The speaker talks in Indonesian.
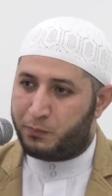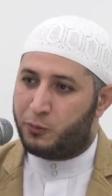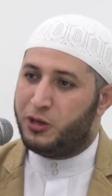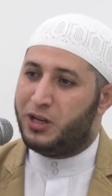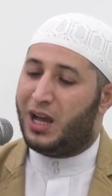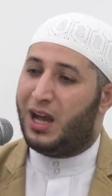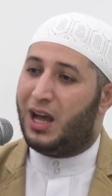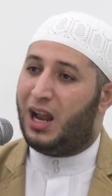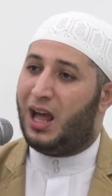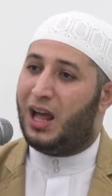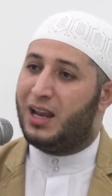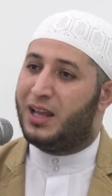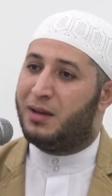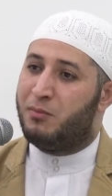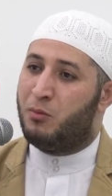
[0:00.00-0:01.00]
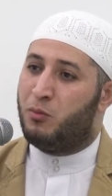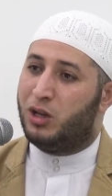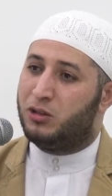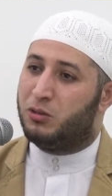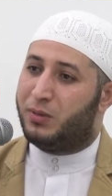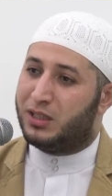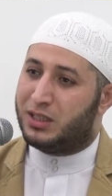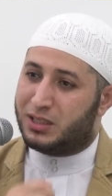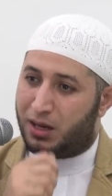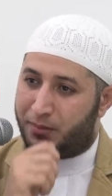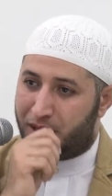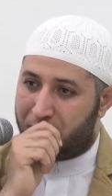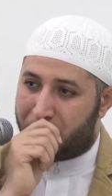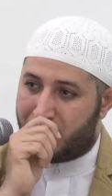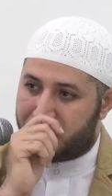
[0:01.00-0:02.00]
punya hal-hal yang membuat umat
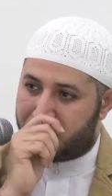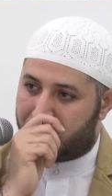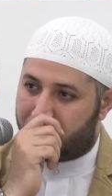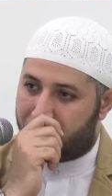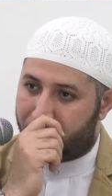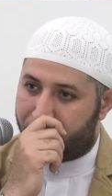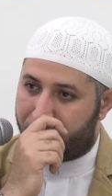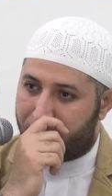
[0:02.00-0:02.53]
Islam ini maju.